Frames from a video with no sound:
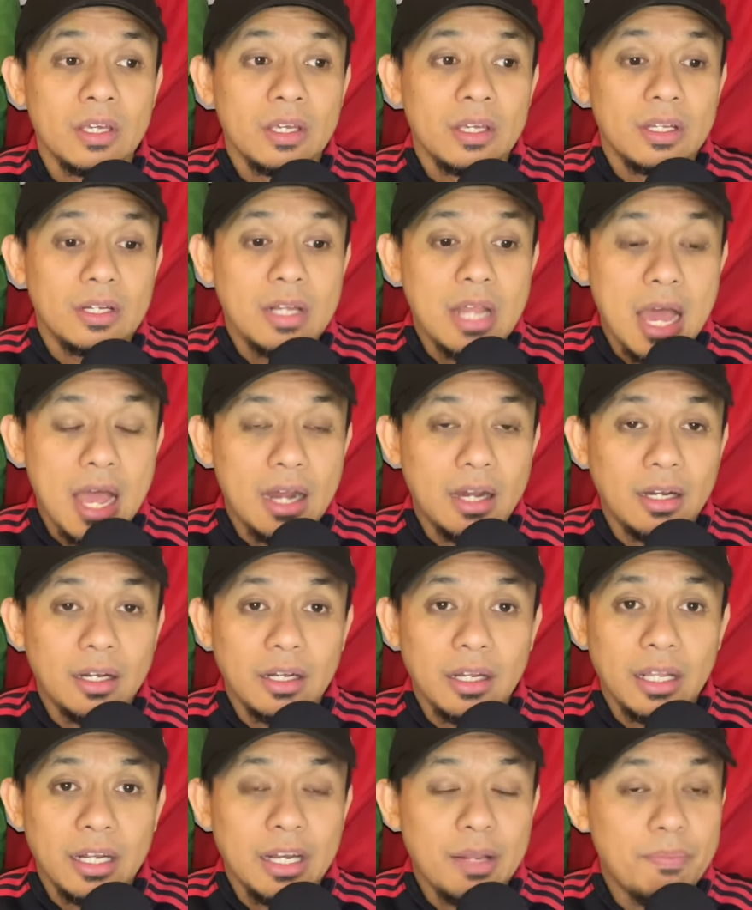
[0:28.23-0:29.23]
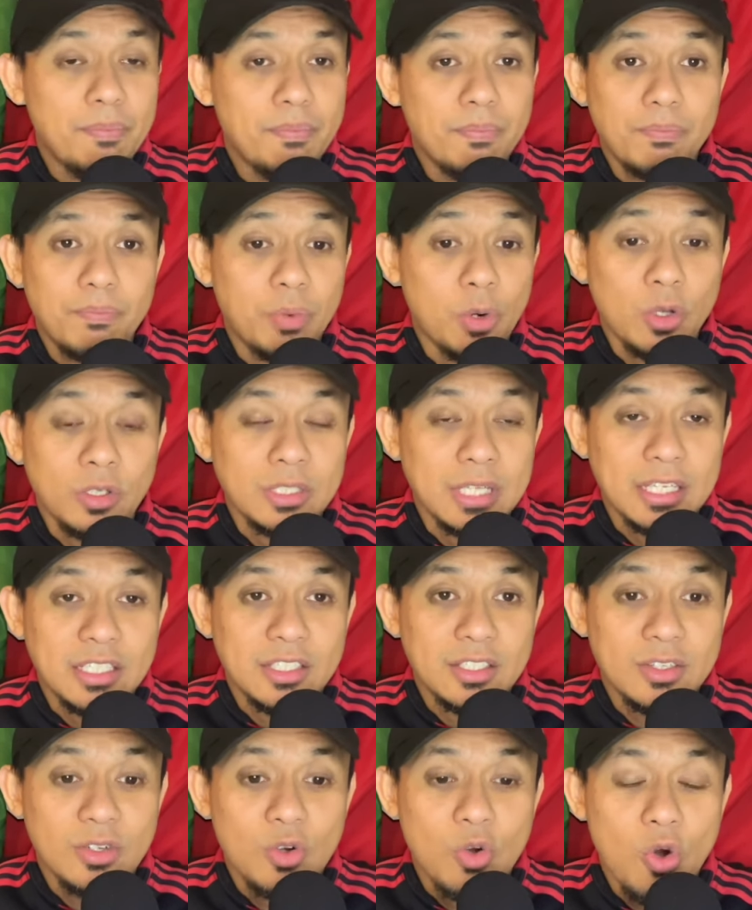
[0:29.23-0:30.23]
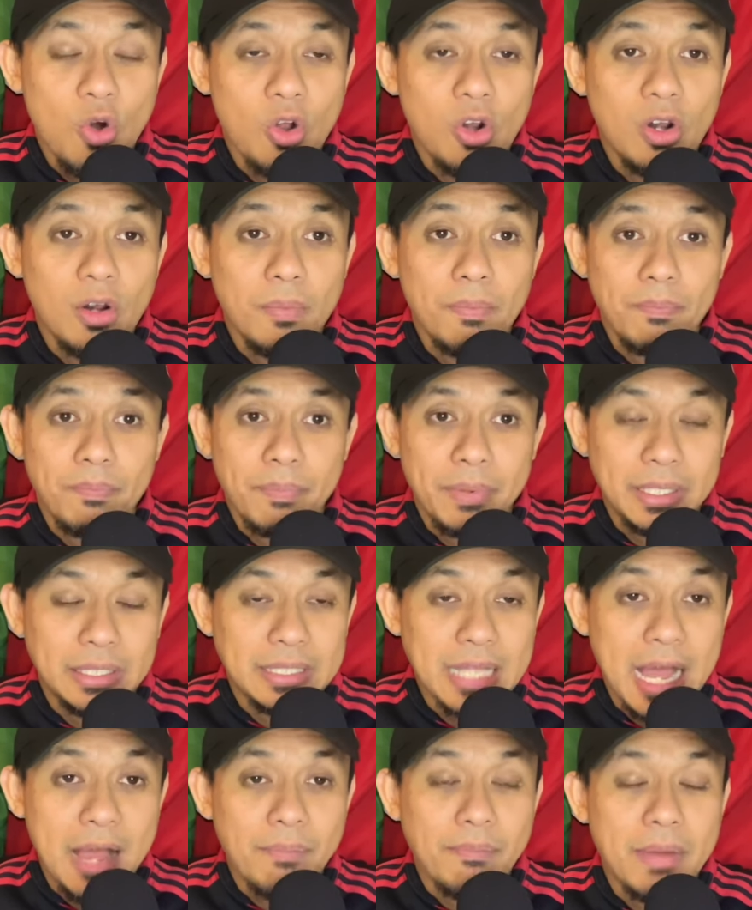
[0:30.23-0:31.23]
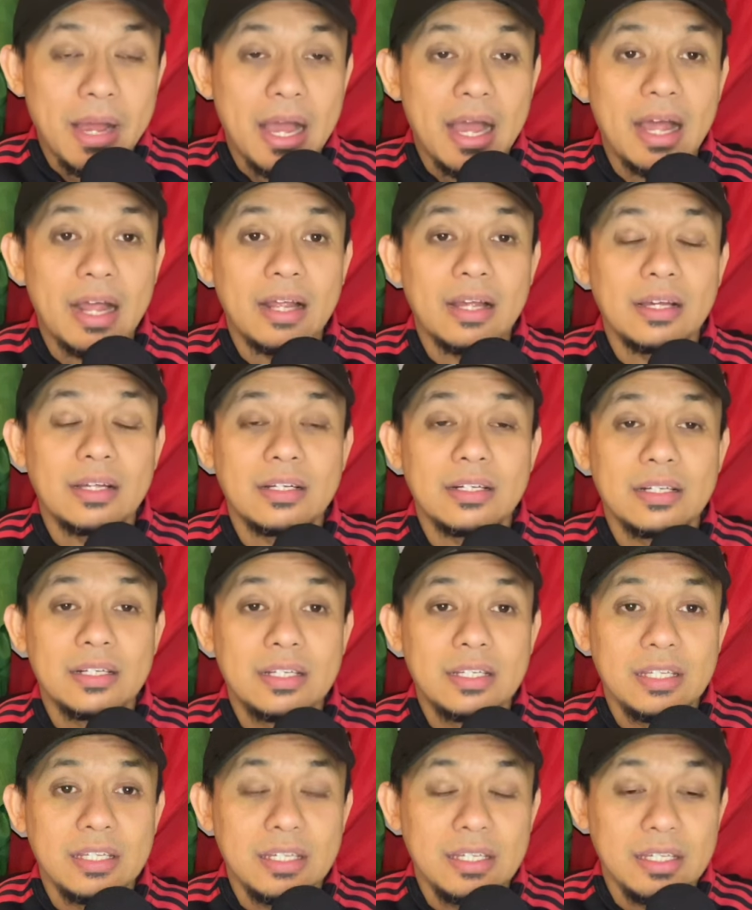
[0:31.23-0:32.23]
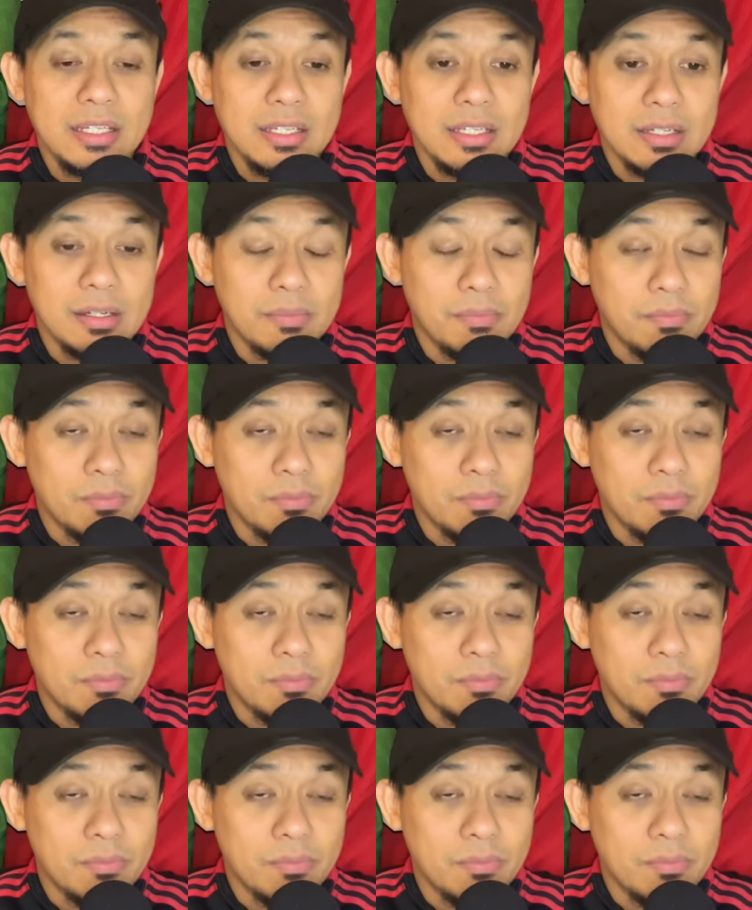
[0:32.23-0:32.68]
Dan ini proses gol pertama di